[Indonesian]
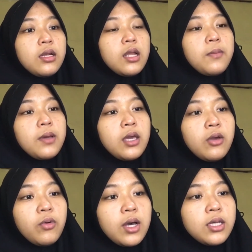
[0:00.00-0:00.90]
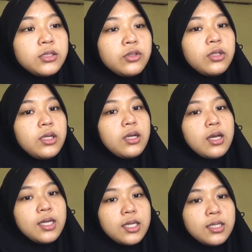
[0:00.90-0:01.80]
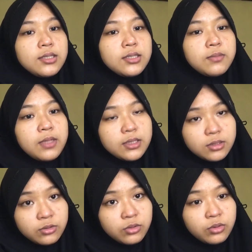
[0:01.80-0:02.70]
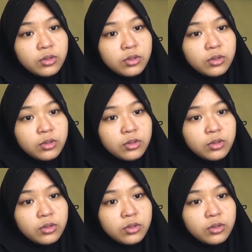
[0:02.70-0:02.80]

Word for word: nama ewa sokai simatsu